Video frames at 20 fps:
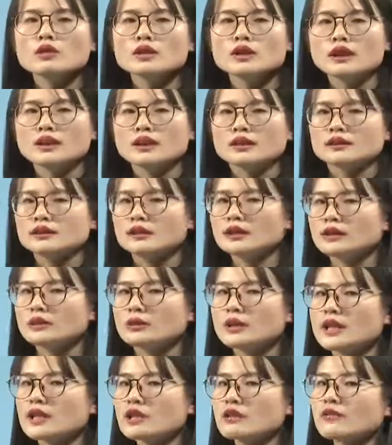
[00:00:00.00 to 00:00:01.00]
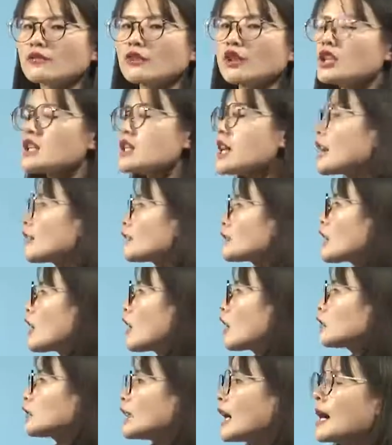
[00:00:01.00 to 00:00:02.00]
的地位是非常
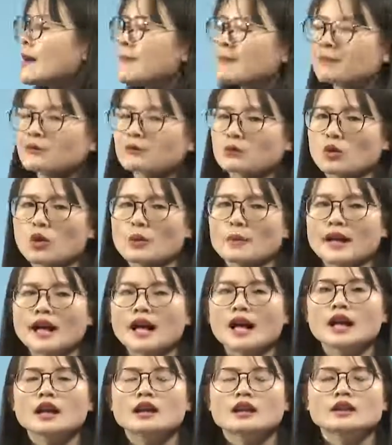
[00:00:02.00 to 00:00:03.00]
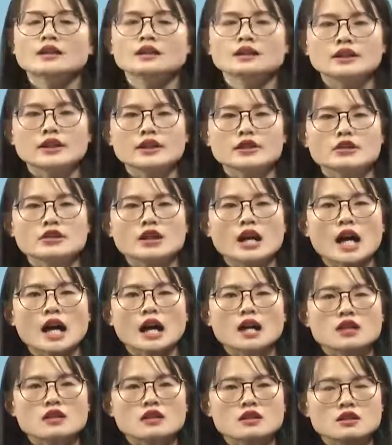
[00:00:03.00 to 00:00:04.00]
高的，我们也是啊，
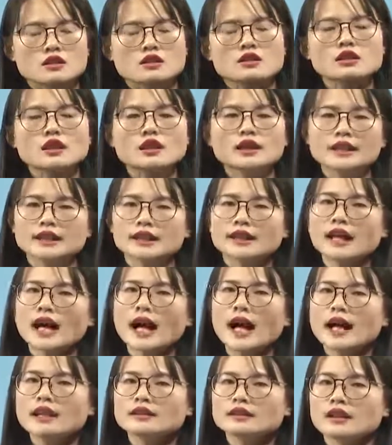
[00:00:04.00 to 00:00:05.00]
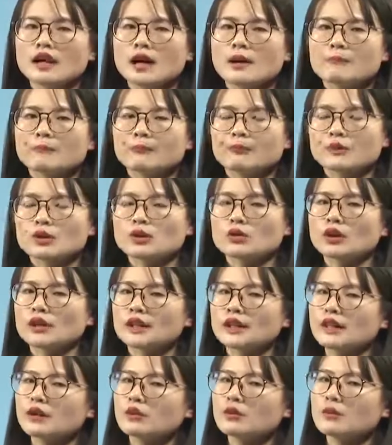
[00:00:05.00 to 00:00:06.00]
值得一看的，所
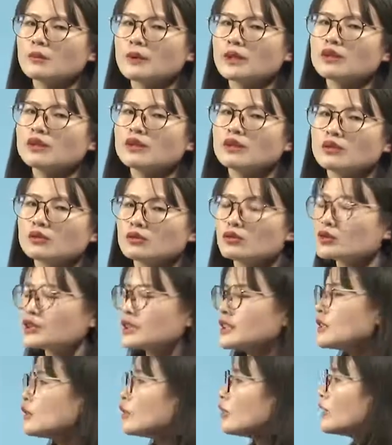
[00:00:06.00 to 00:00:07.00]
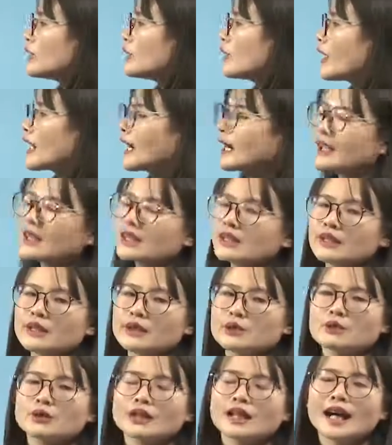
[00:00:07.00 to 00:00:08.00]
以，我们有机会的话可
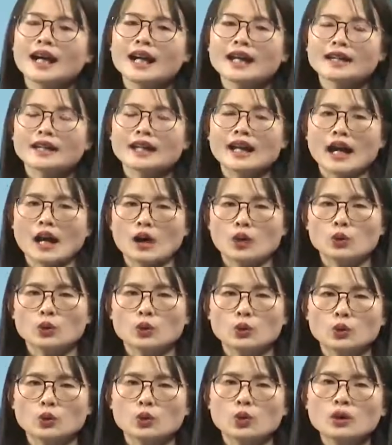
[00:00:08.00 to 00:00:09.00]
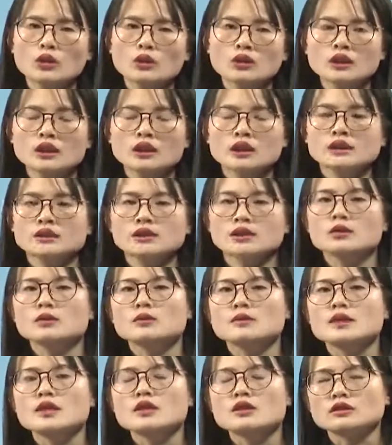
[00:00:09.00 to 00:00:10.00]
以去看一看故宫。那我
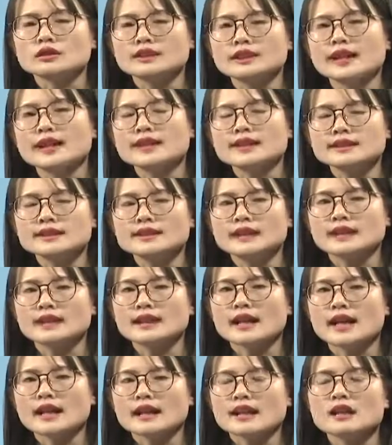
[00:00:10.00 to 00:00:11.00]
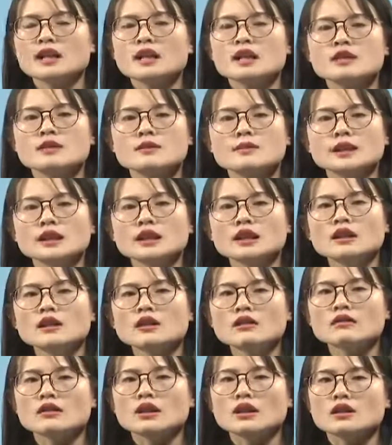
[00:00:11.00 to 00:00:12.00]
们首先先看这篇
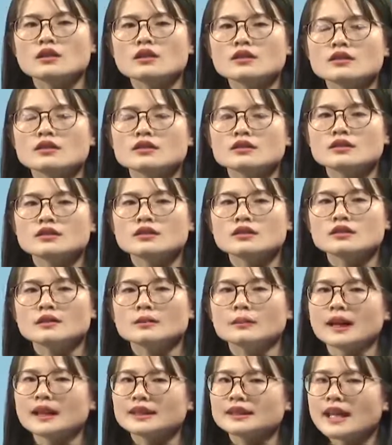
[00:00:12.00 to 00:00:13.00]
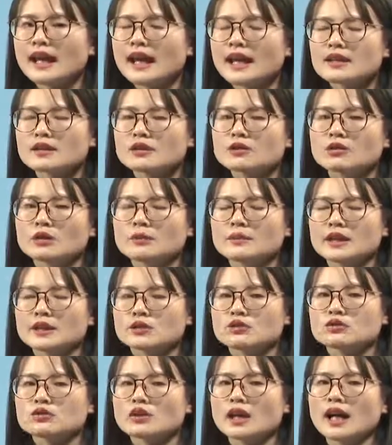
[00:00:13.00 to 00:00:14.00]
课文是怎么带着我们
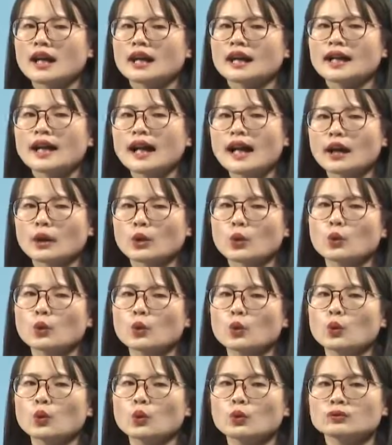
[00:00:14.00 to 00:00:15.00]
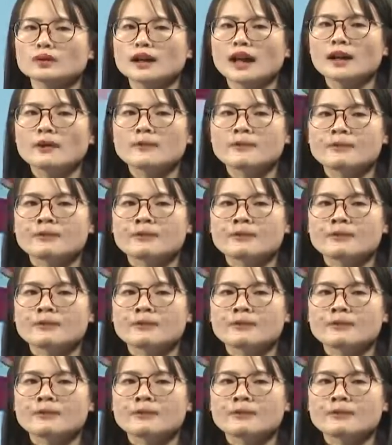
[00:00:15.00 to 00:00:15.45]
去看故宫的。